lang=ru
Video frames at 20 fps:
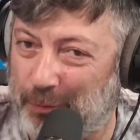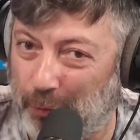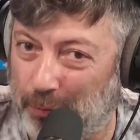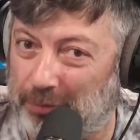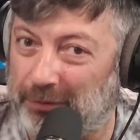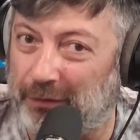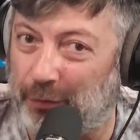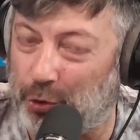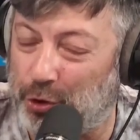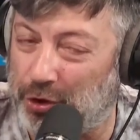ему
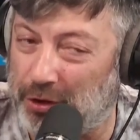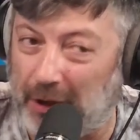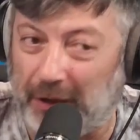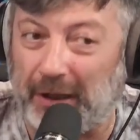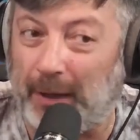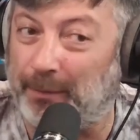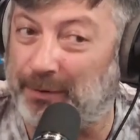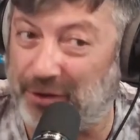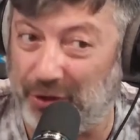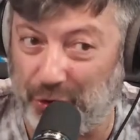была вручена
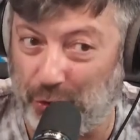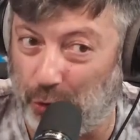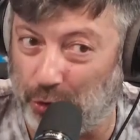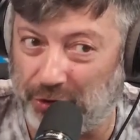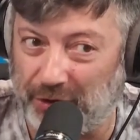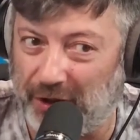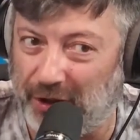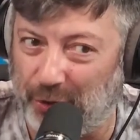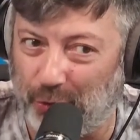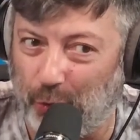там
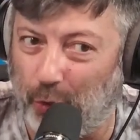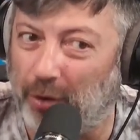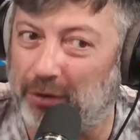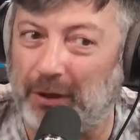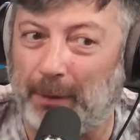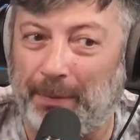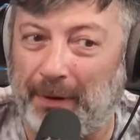серьезная нота,